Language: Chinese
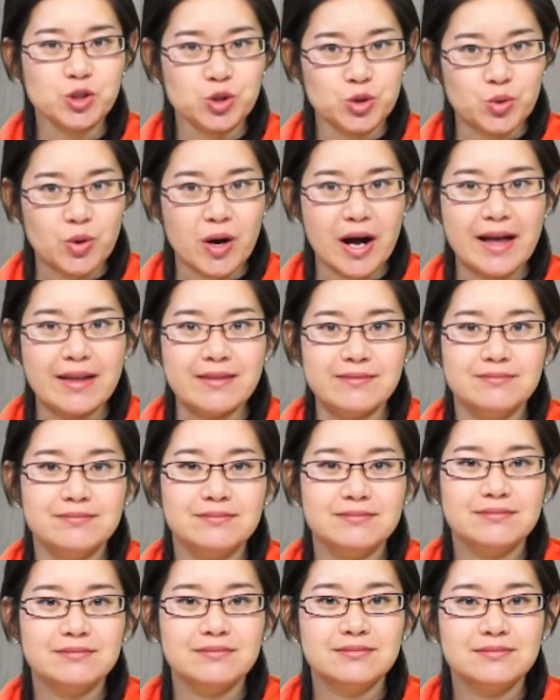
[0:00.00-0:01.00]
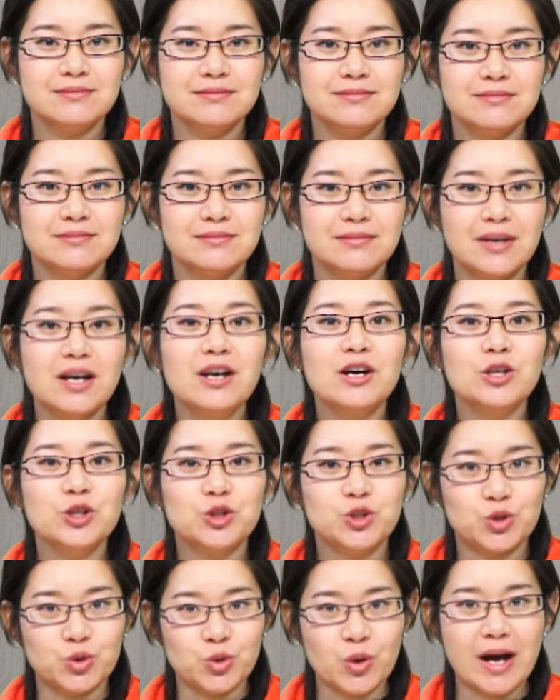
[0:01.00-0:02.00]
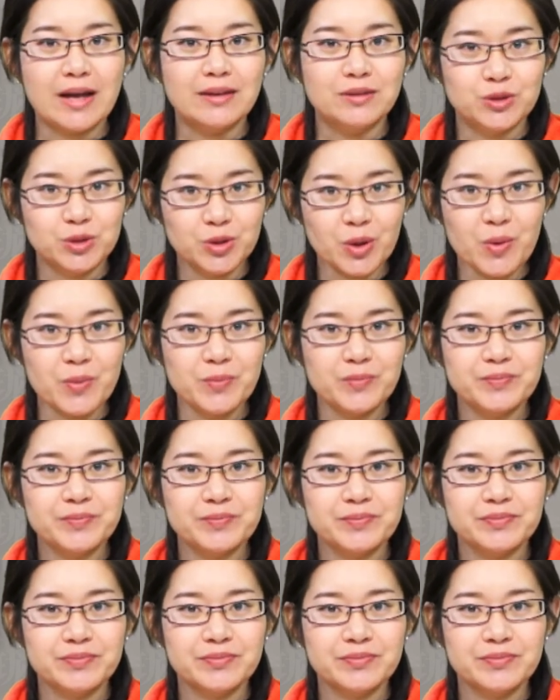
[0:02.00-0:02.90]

转”“转动”。